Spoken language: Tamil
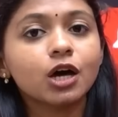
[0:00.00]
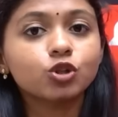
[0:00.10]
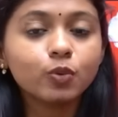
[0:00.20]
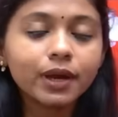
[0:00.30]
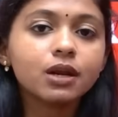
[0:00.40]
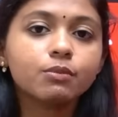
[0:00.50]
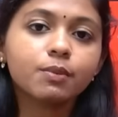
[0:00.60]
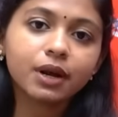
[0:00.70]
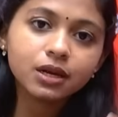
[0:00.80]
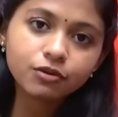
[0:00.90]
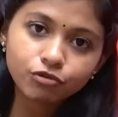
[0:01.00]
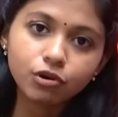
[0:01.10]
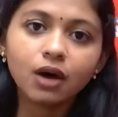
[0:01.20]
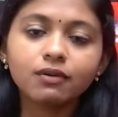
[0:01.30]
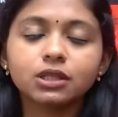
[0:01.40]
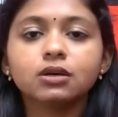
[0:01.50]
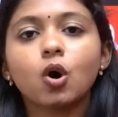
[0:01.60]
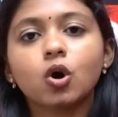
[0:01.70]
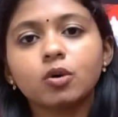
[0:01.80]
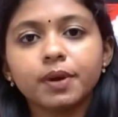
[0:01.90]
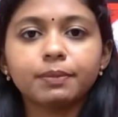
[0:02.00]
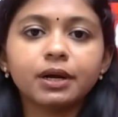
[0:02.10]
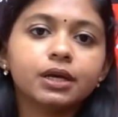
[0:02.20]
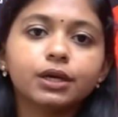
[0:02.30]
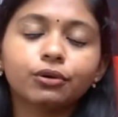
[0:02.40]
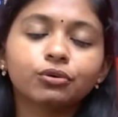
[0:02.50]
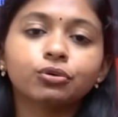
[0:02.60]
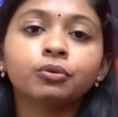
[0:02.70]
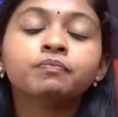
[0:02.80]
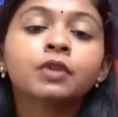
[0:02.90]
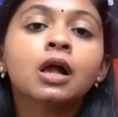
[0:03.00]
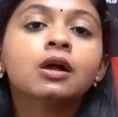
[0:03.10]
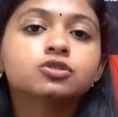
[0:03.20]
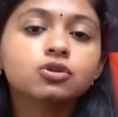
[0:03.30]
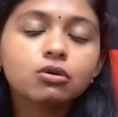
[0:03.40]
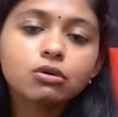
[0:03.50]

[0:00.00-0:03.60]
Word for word: அதுவே நம்ம பிரெயினை ஃபுல்லாக வந்து ஆக்குபை பண்ணி இருக்கும் ஸோ